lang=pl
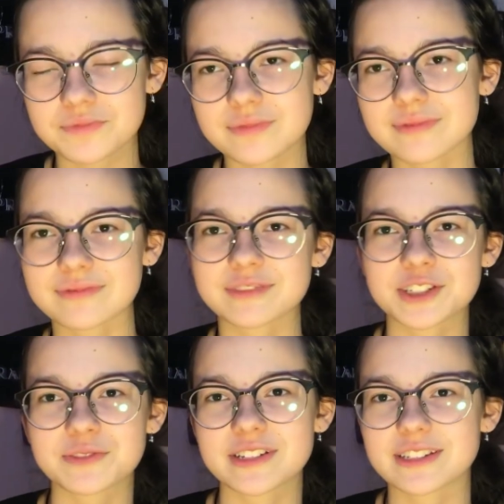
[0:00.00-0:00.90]
mm, że
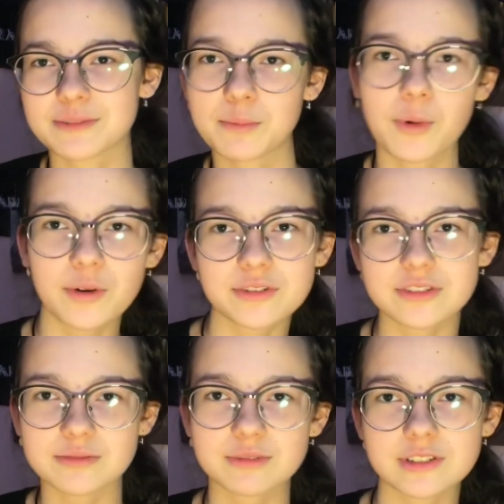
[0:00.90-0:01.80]
wiecie,
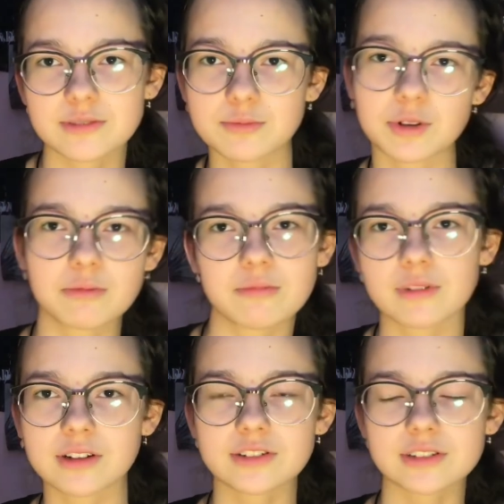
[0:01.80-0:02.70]
mąż będzie moim
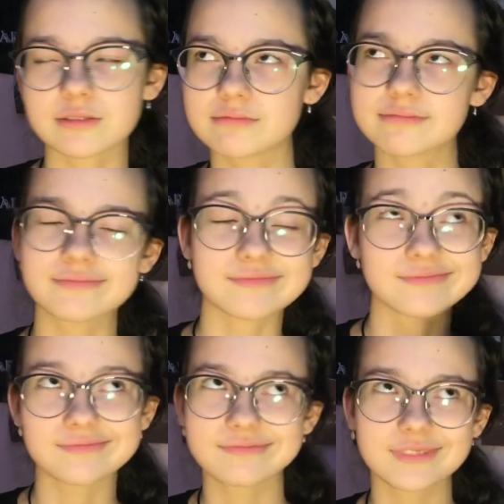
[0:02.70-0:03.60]
mężem. Mm
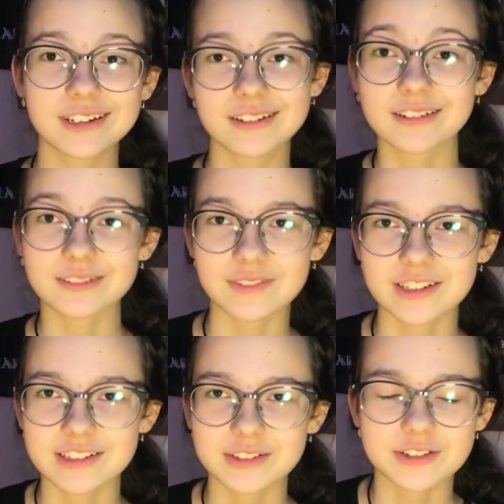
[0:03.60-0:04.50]

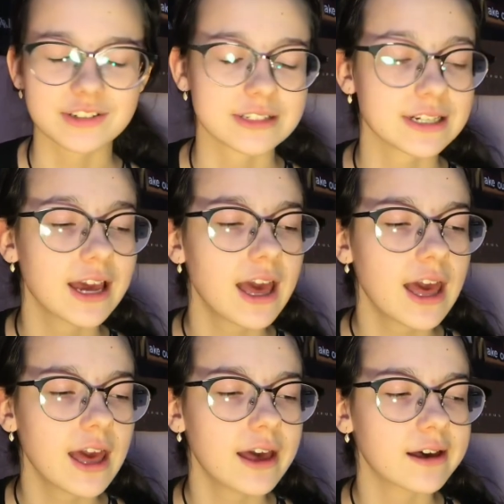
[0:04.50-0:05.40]
wiecie o co chodzi.
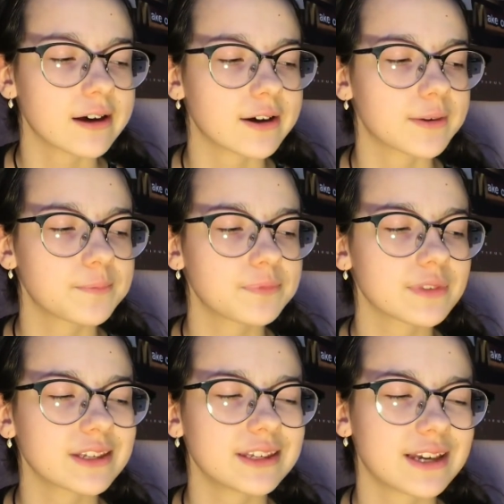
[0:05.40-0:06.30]
Um,
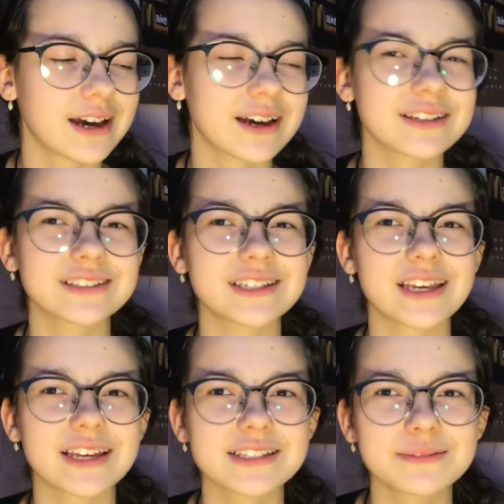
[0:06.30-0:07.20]
ja nie
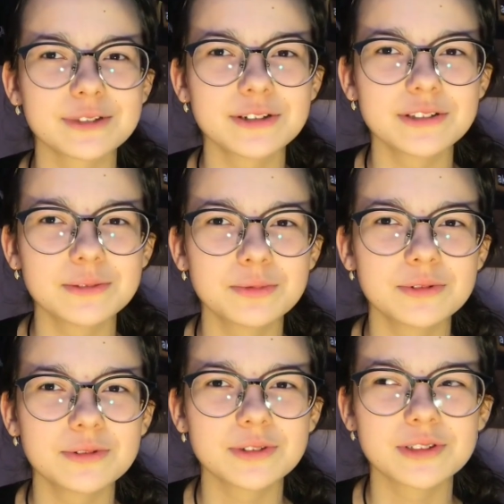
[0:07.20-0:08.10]
jestem tego typu
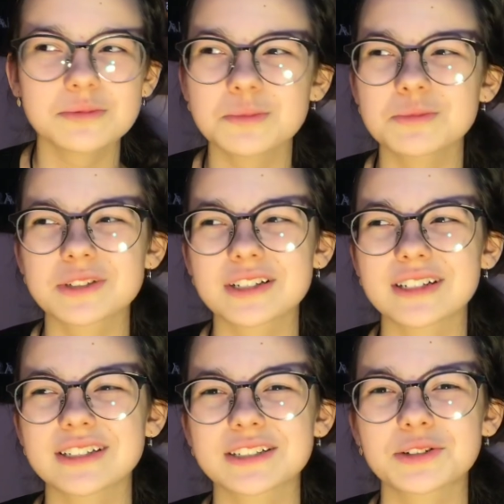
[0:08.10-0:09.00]
osobą,
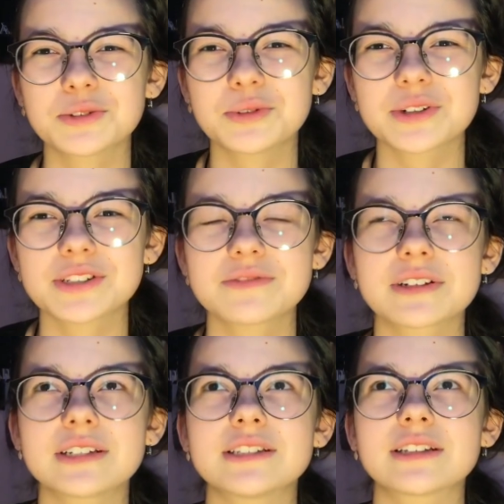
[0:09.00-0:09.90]
że zakochuję się w
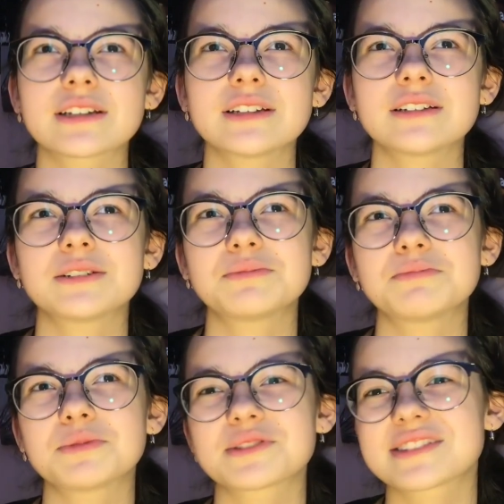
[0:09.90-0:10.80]
jakichś takich
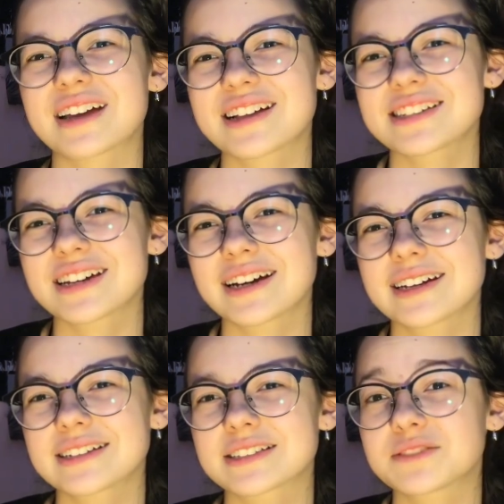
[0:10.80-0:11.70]

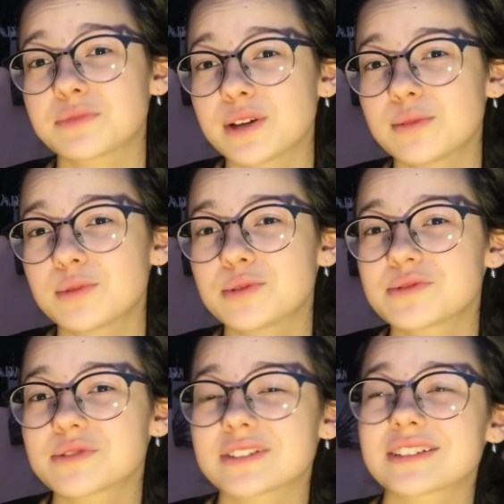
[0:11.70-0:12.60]
postaciach z
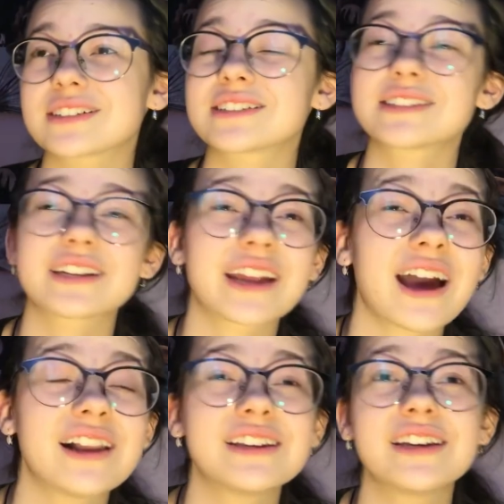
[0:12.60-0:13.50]
filmów, e, z
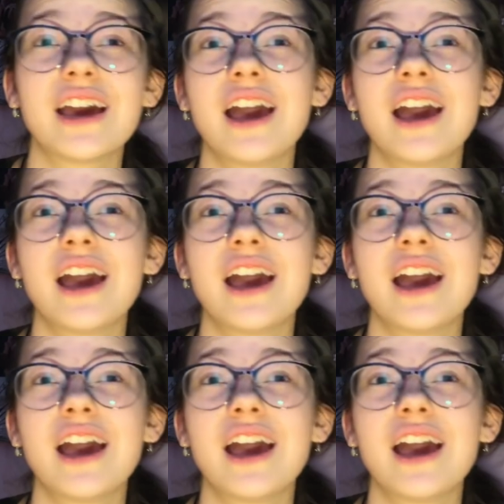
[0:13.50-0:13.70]
seriali.